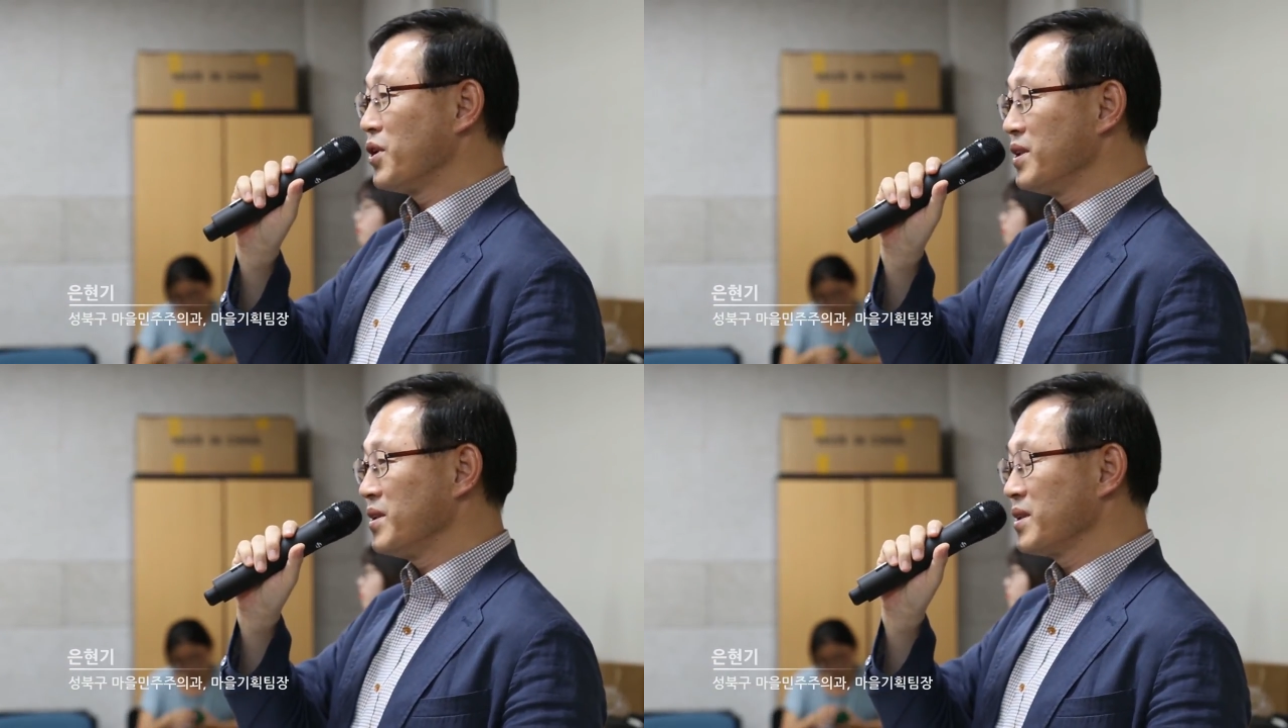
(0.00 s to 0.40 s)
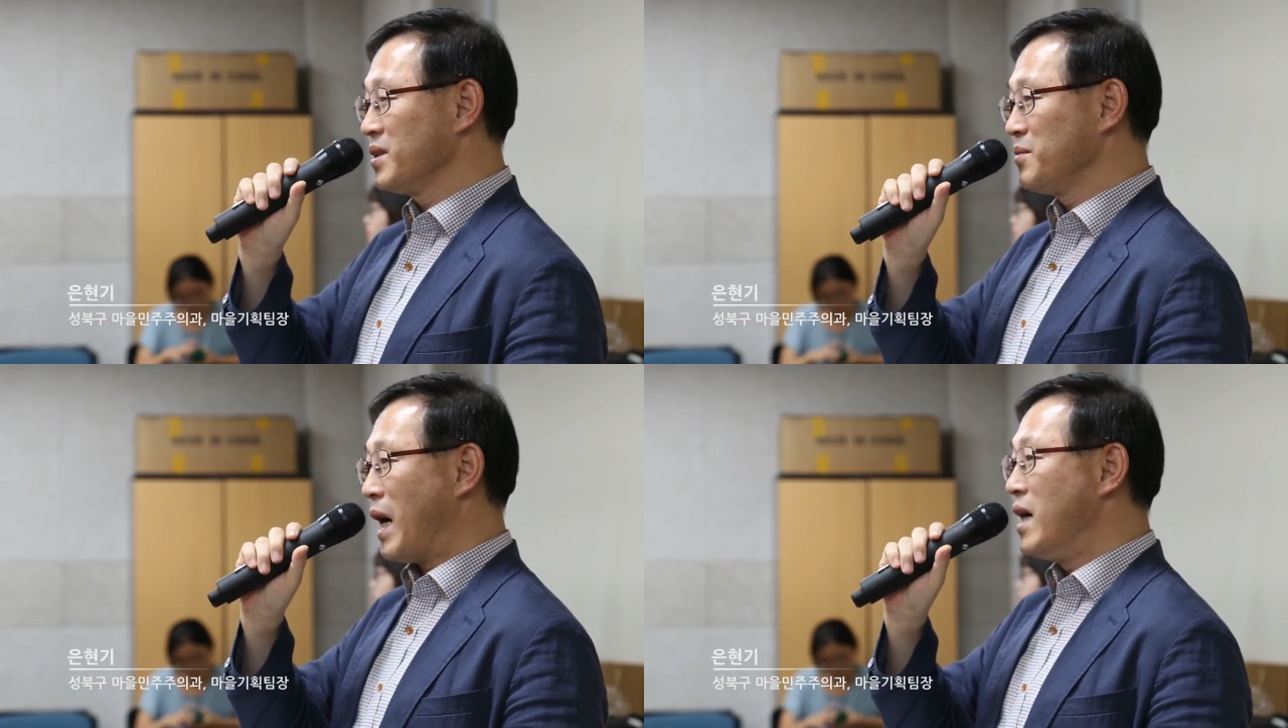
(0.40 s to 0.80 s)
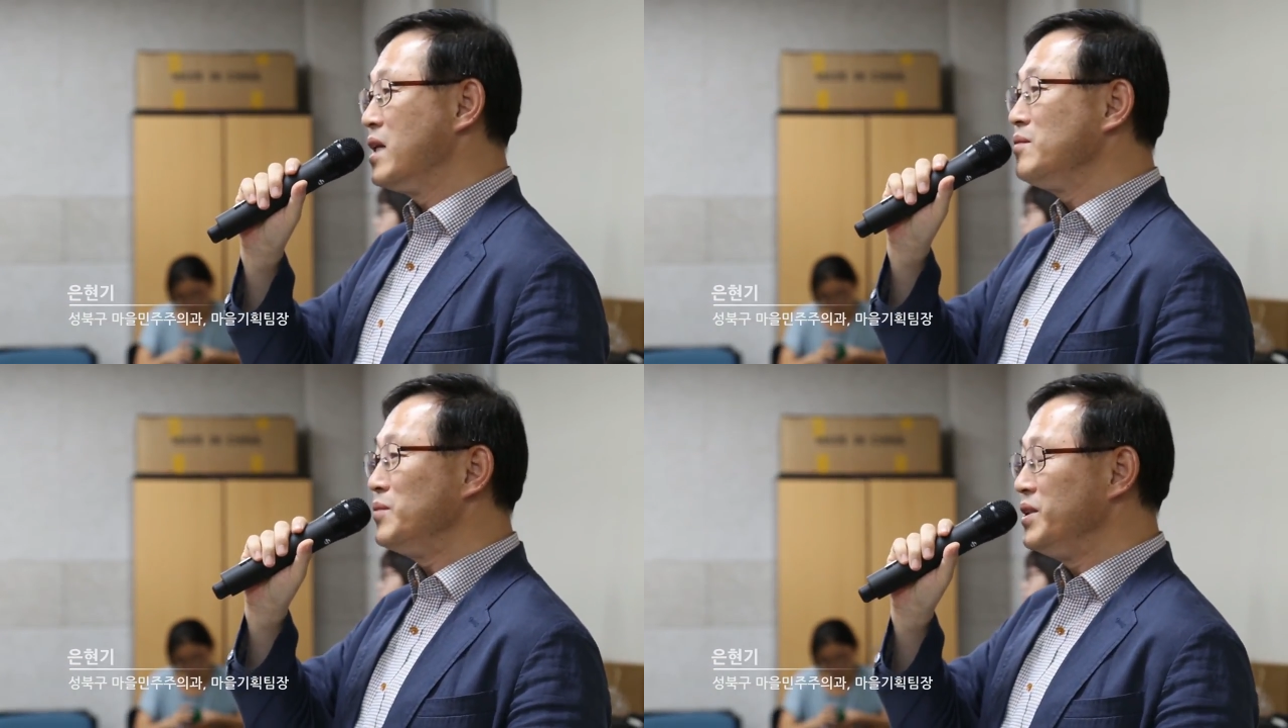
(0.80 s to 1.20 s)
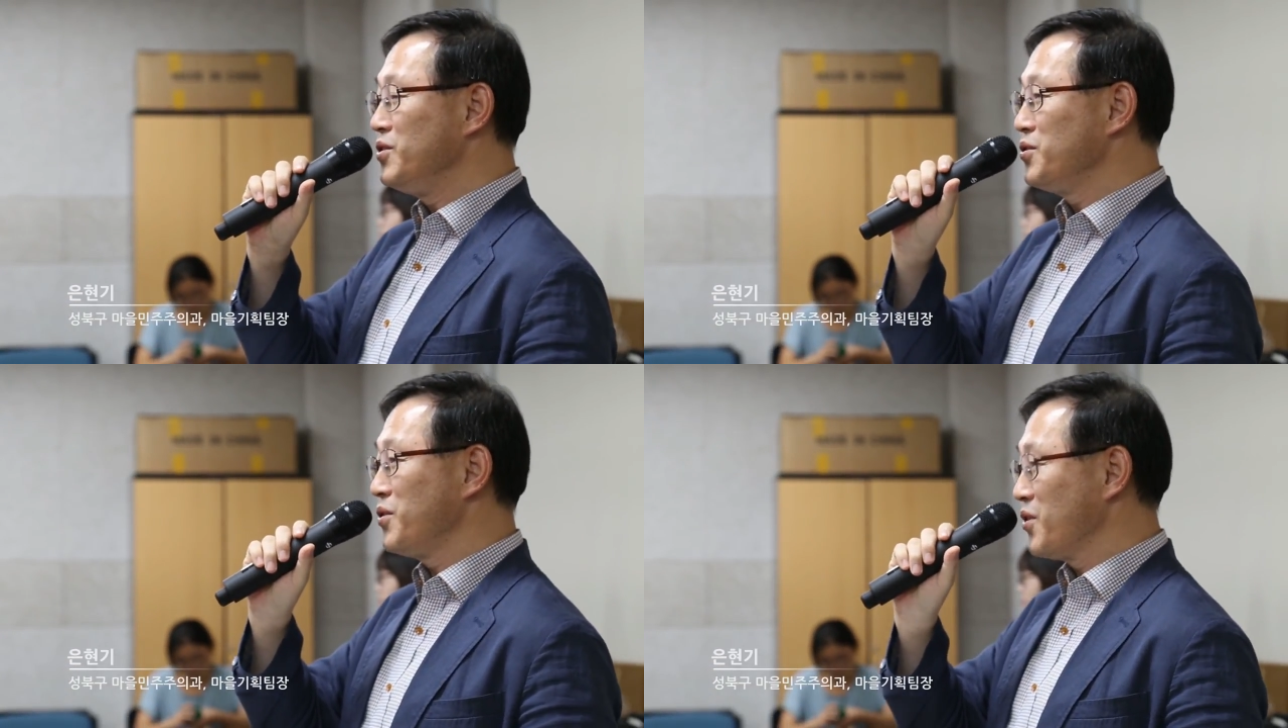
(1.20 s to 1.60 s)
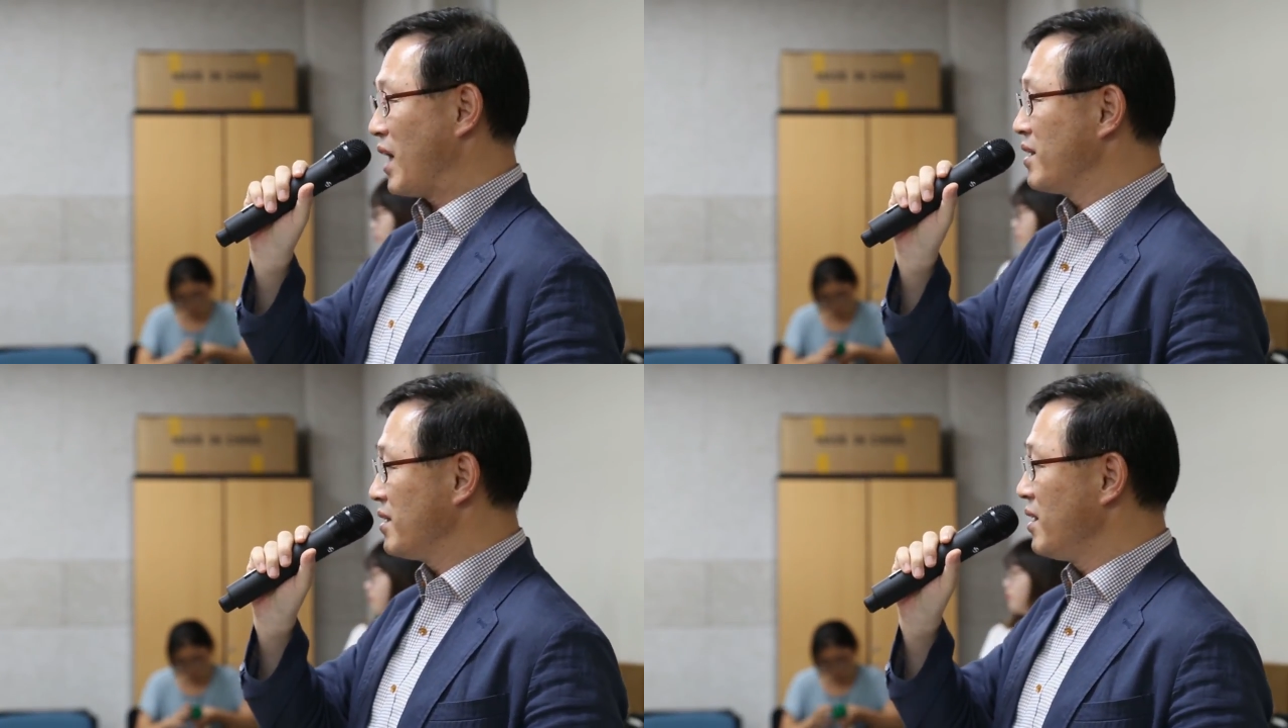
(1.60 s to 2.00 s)
저는 그 마을 민주주의로
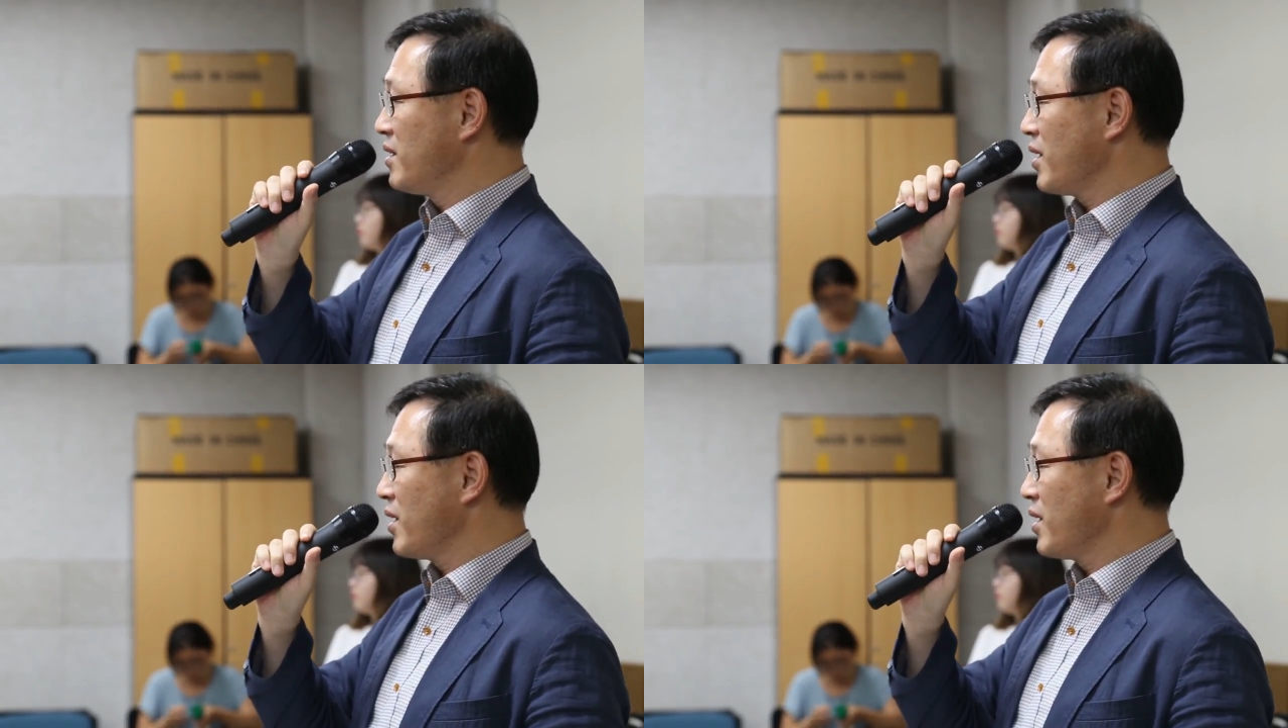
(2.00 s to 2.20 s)
가는